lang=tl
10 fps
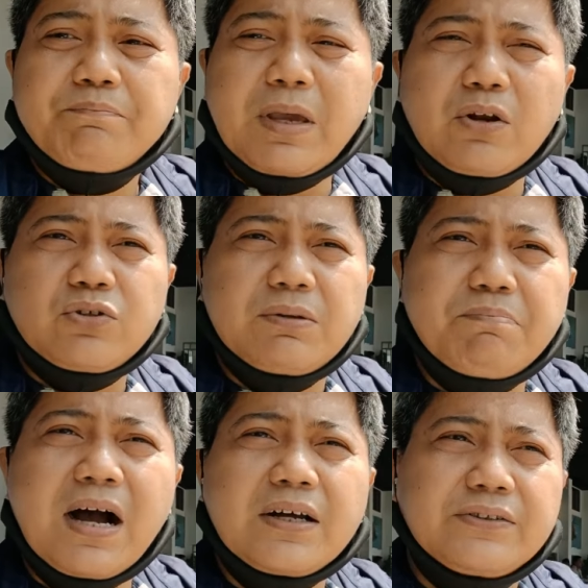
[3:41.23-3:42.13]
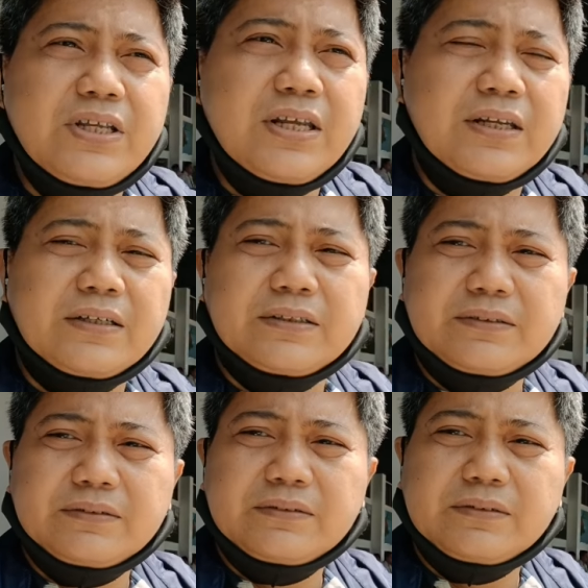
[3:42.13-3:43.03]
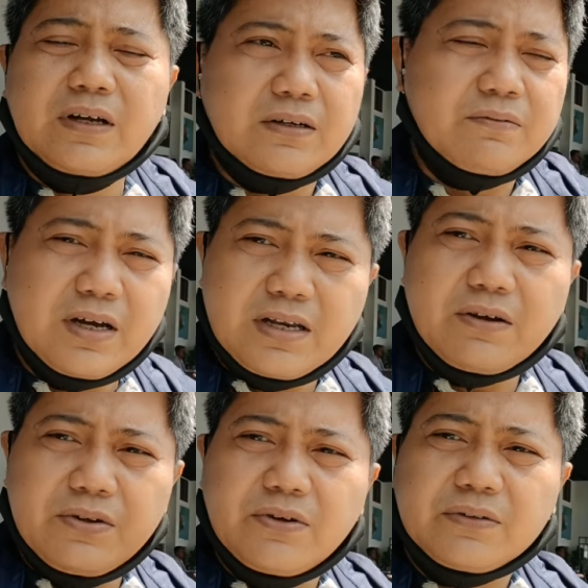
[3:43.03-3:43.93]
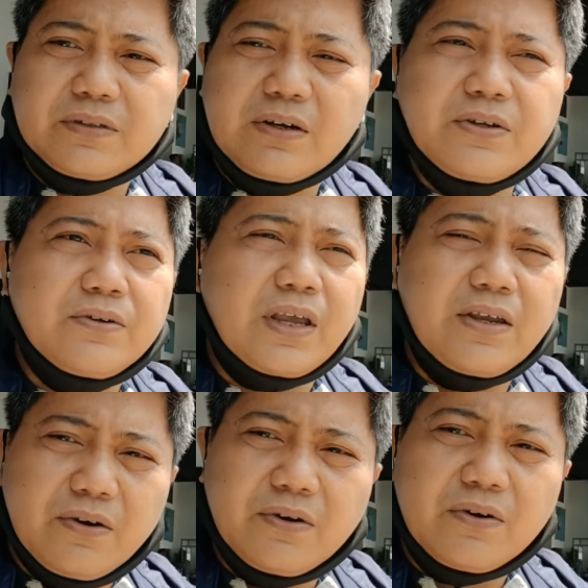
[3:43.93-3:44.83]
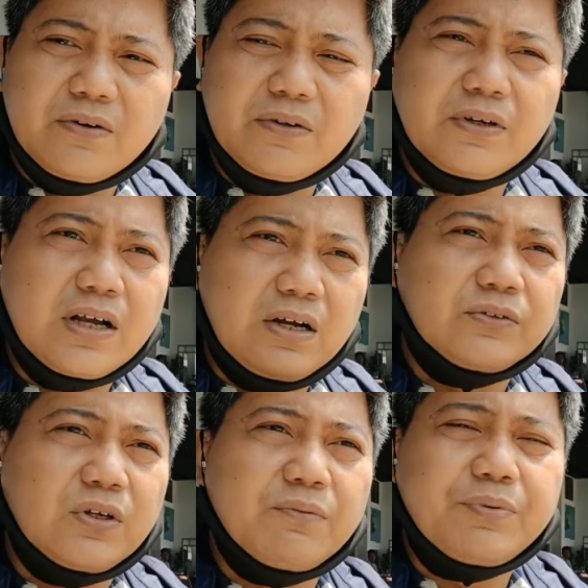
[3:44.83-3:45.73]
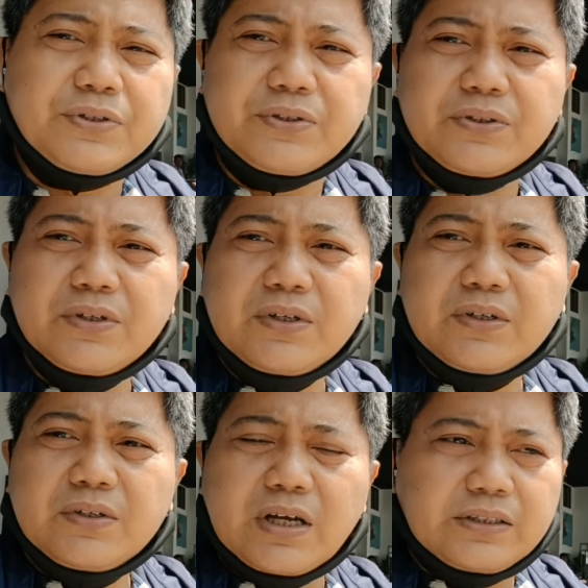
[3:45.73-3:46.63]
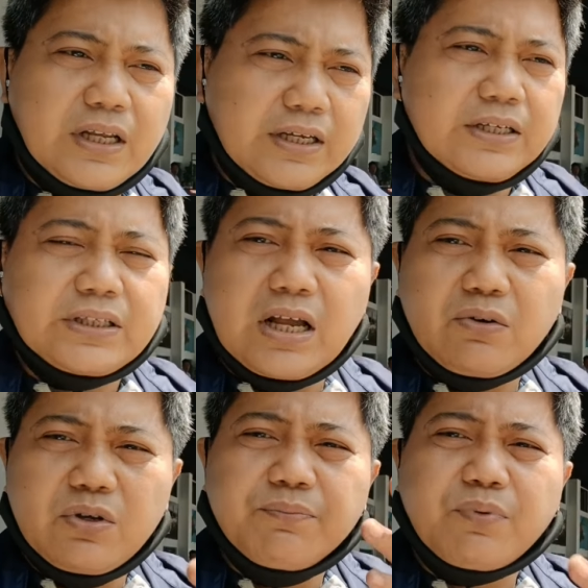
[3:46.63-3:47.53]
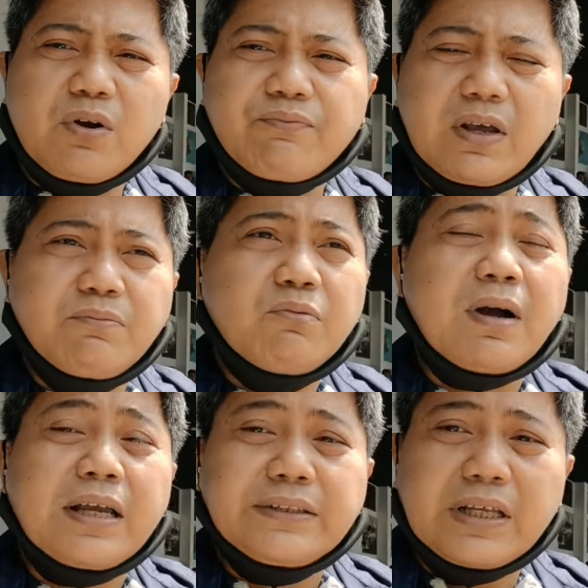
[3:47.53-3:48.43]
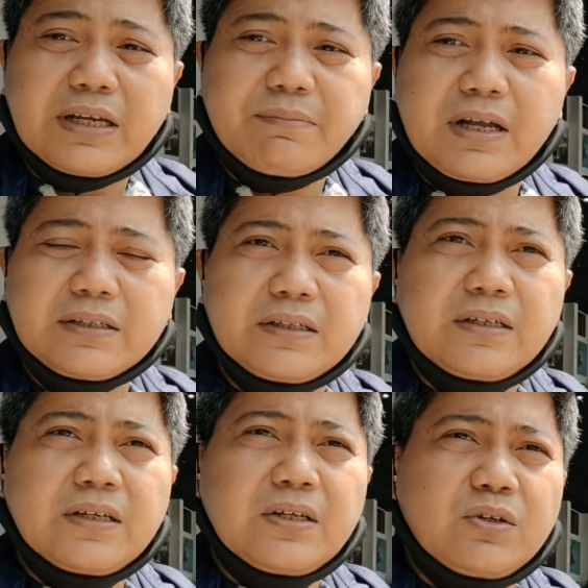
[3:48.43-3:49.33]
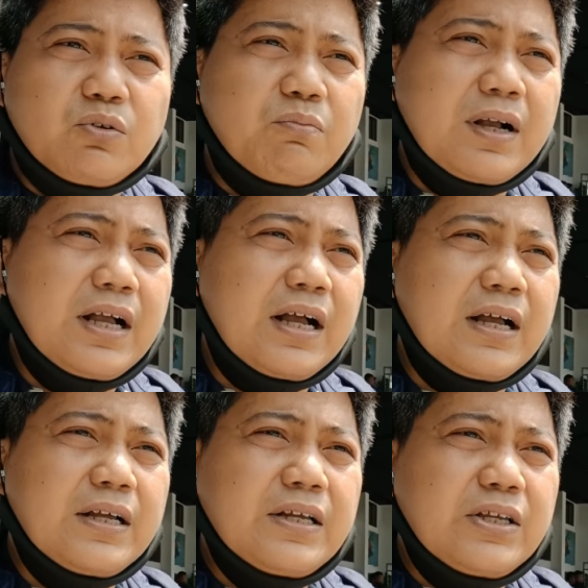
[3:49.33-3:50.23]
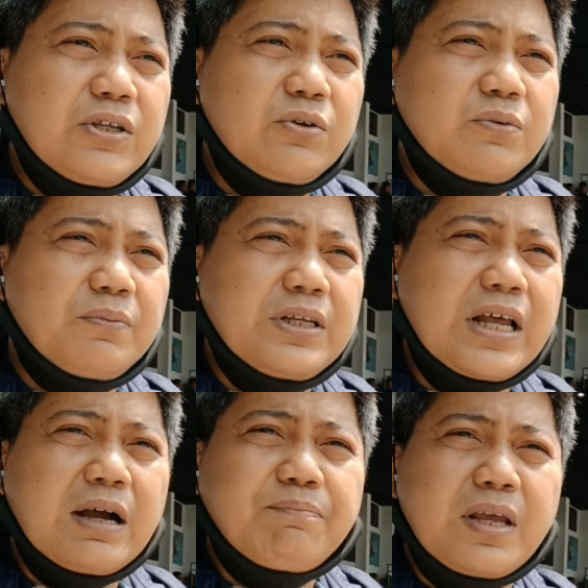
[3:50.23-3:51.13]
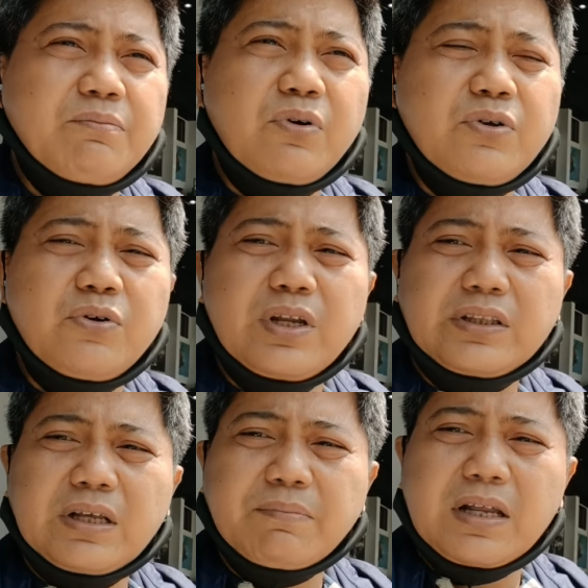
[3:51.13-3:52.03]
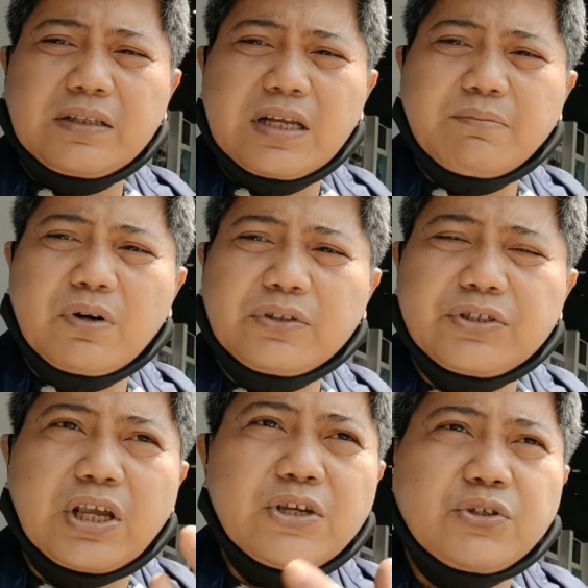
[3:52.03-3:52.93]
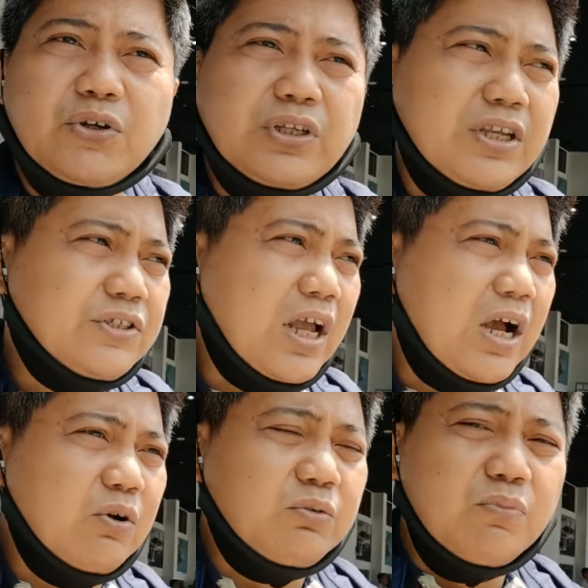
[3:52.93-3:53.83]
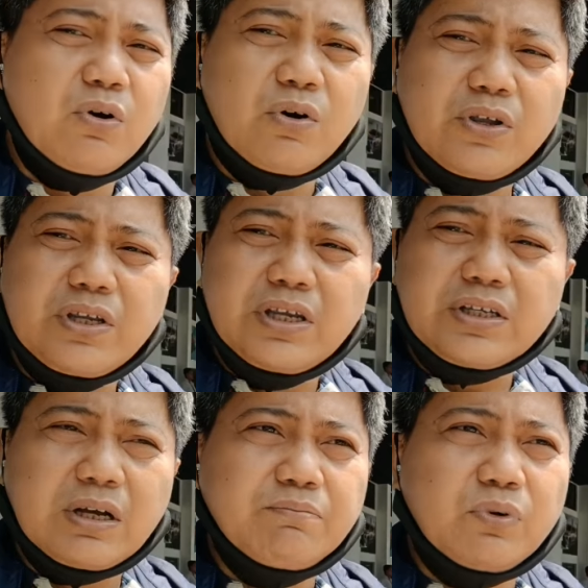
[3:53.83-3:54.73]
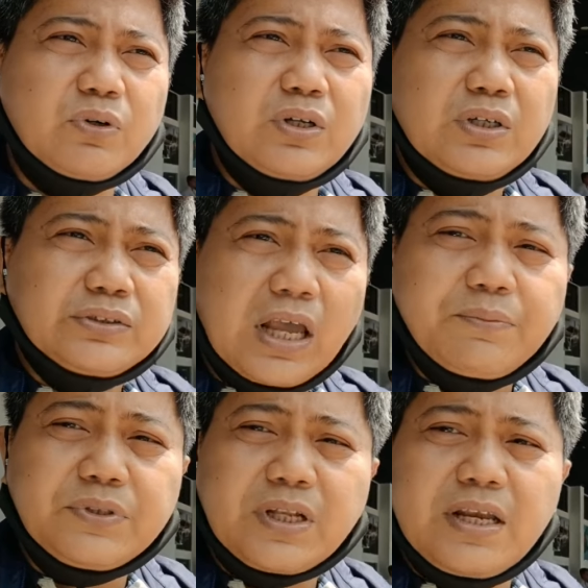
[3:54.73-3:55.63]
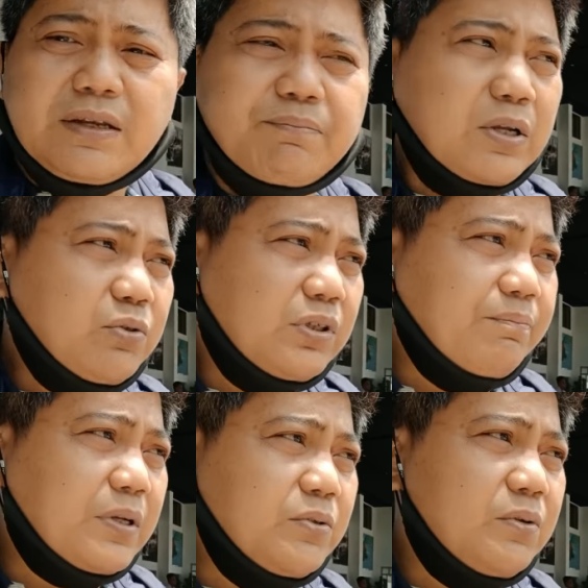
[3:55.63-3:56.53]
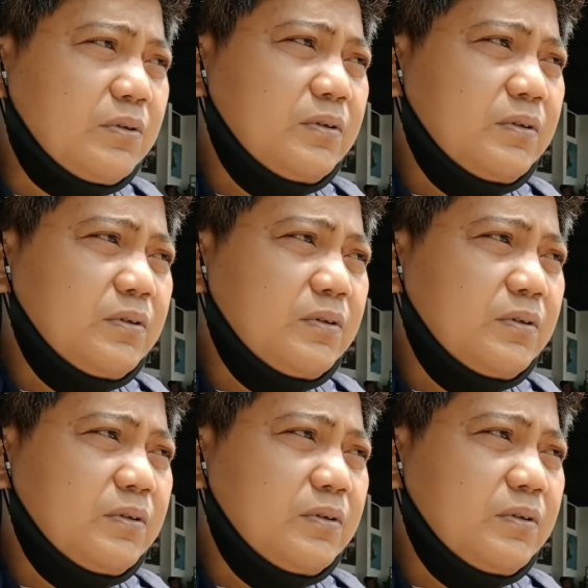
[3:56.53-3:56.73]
Pero si Bank D, no? kumari ako yun. Eh. Ako yung AO, yung account officer. At nakita ko yung profile mo, maganda naman. Kumbaga, yung ina-apply mong unit na monthly amortization, yung sahod mo or income mo, times 3, pasok na pasok.